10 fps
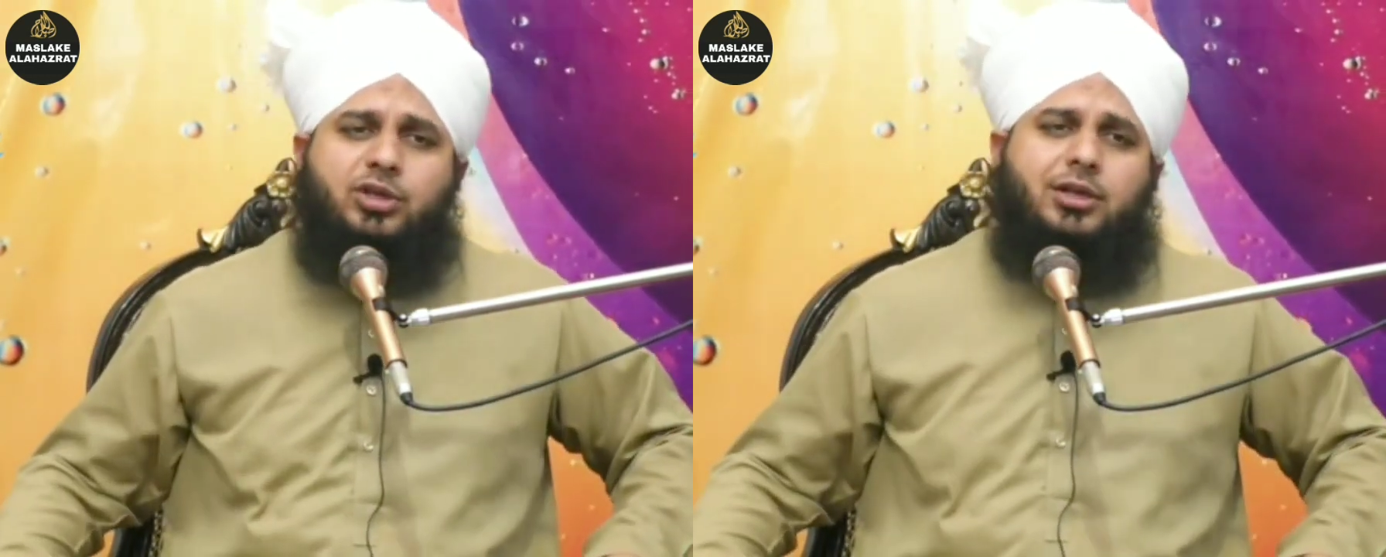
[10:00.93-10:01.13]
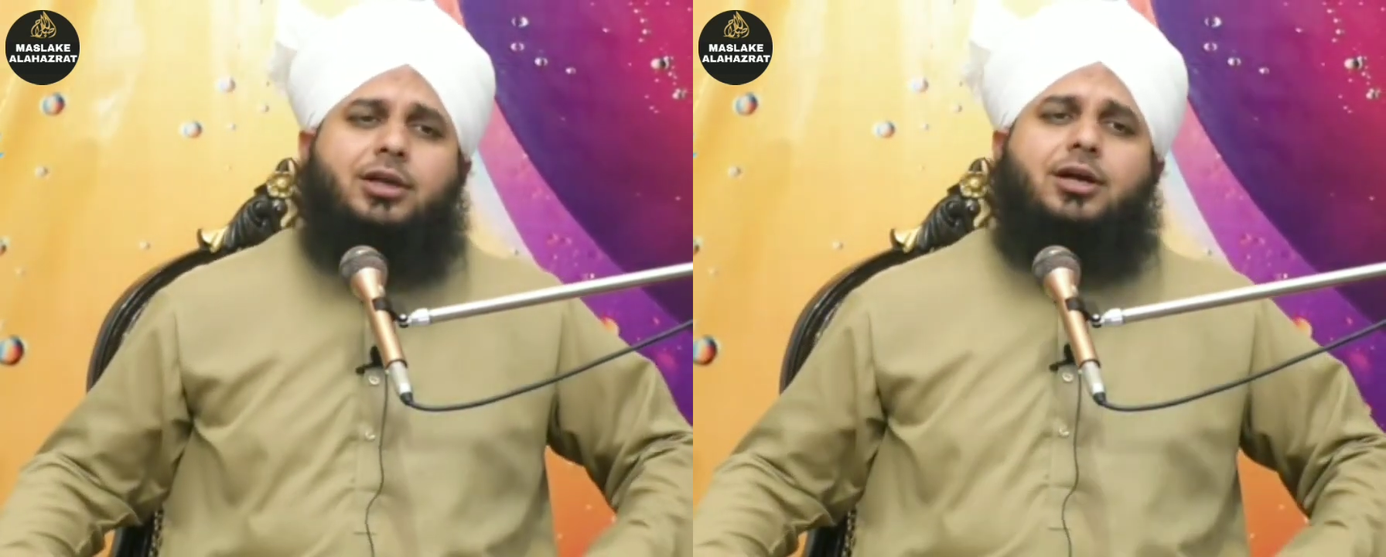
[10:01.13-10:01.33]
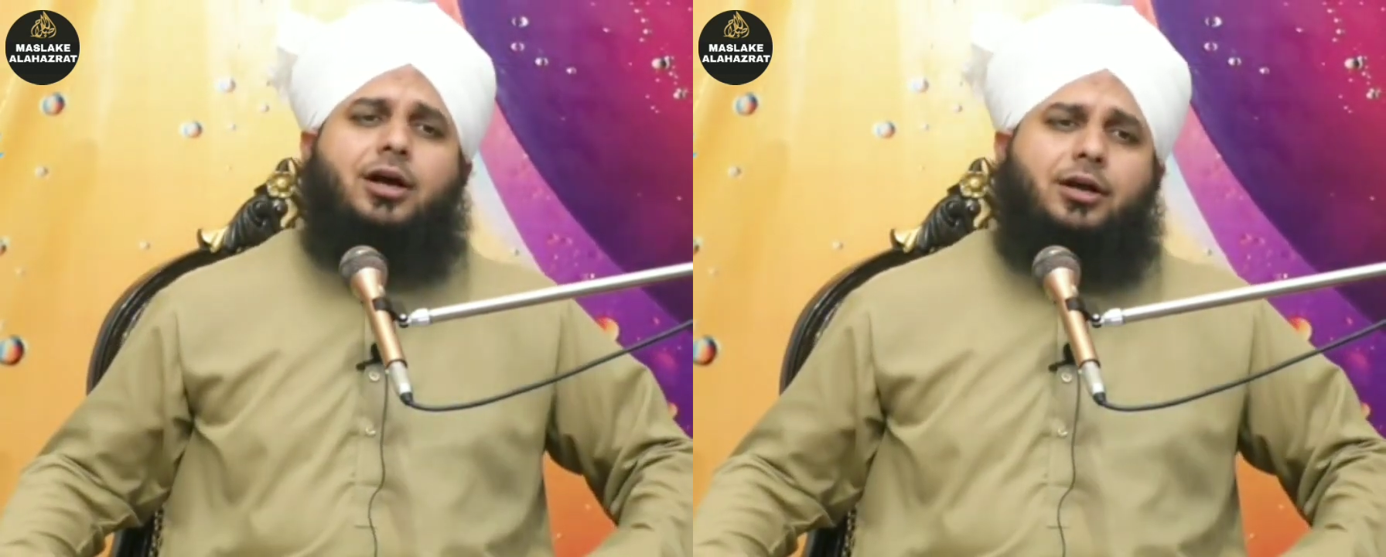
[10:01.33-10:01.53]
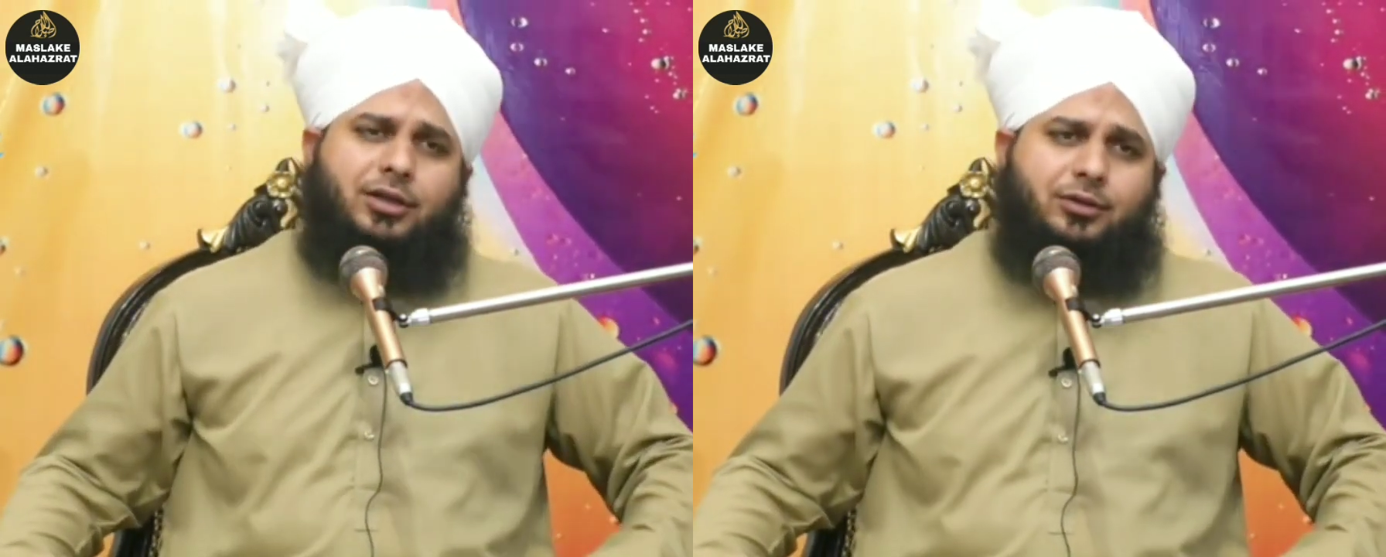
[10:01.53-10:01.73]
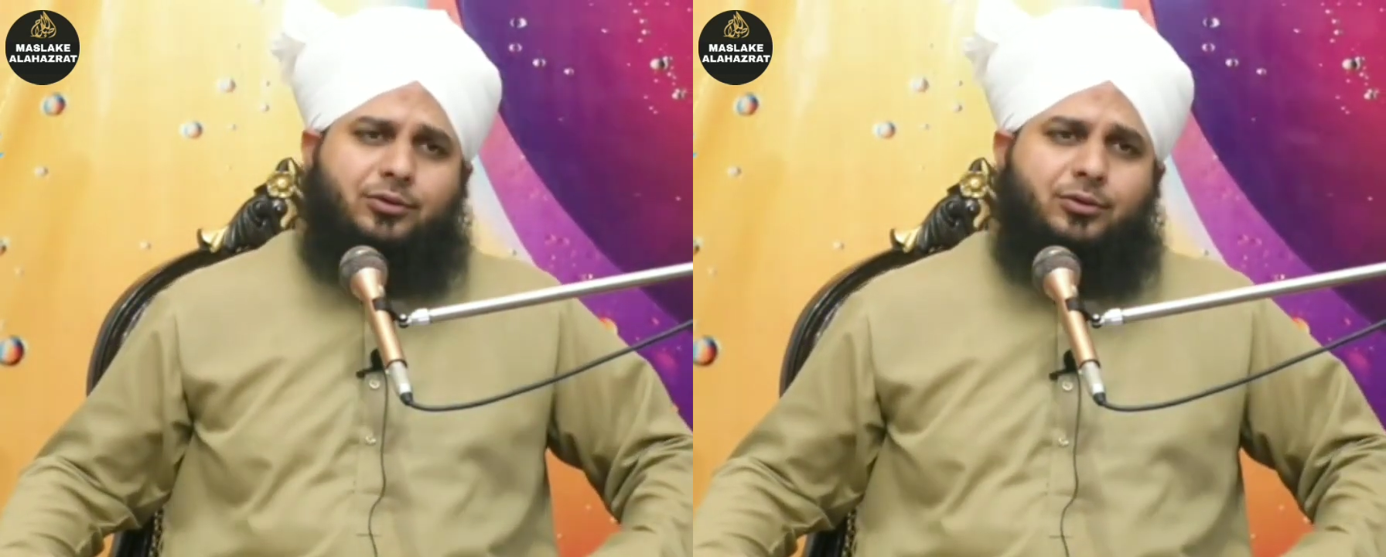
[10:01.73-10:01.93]
दिल लगा
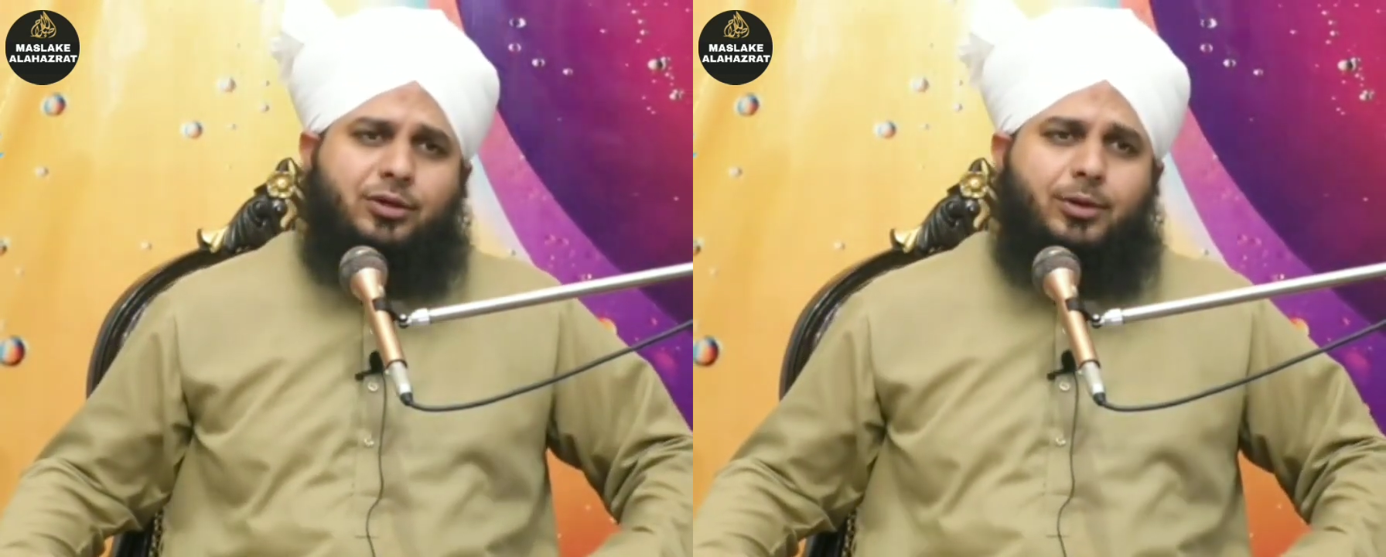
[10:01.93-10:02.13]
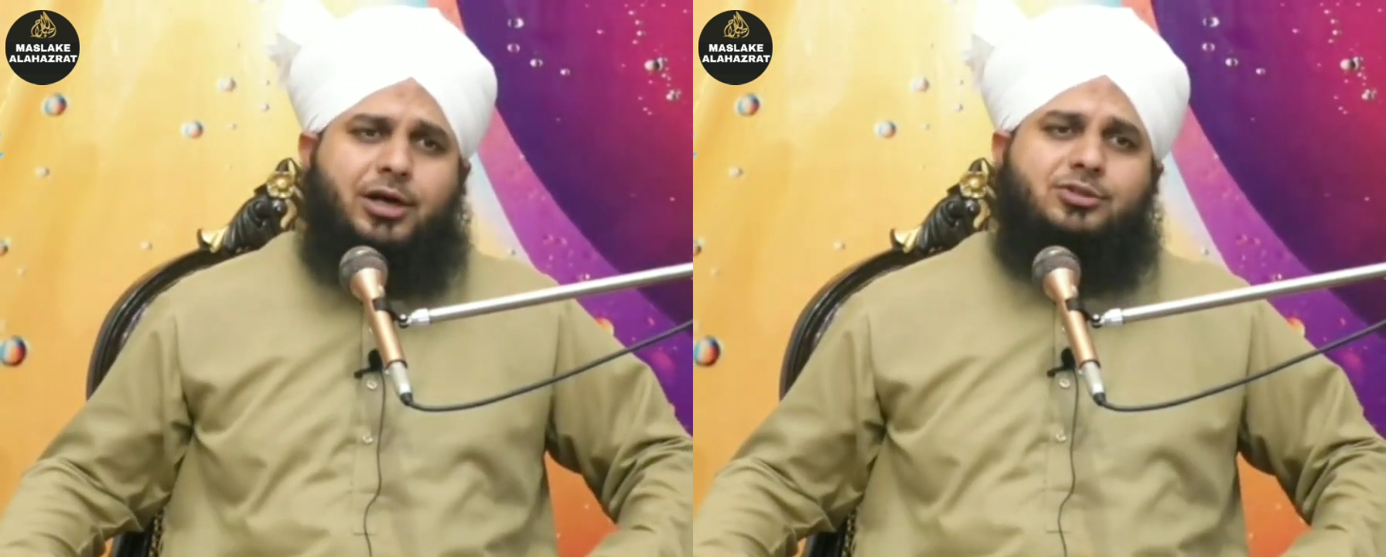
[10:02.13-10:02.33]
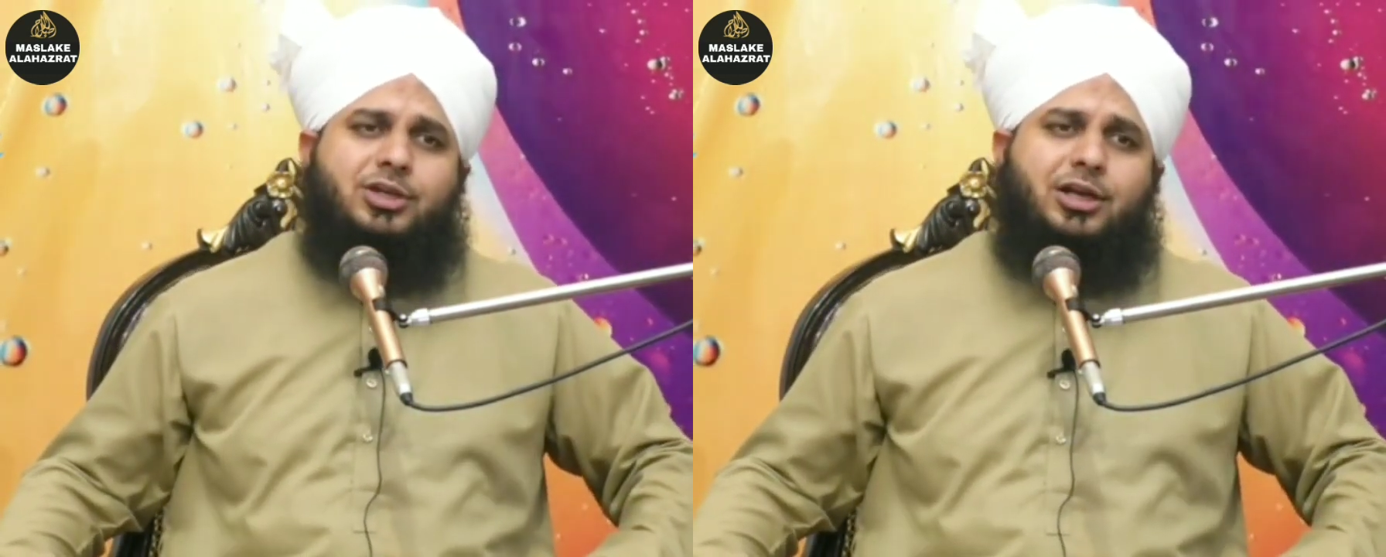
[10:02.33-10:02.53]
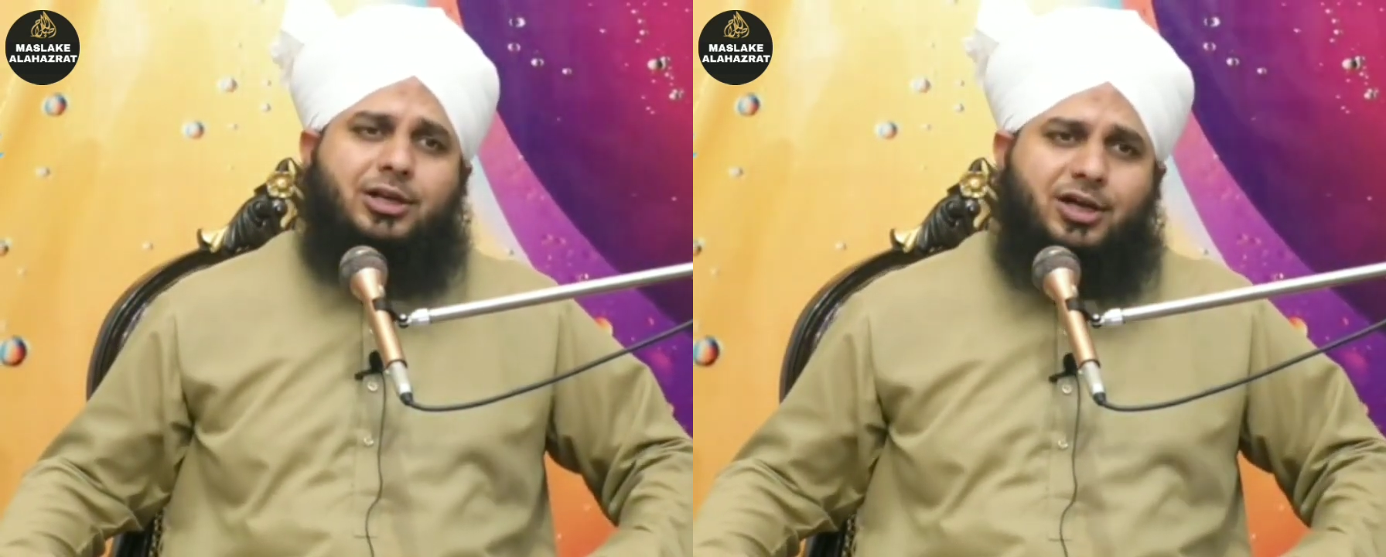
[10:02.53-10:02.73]
के करो नमाज दिल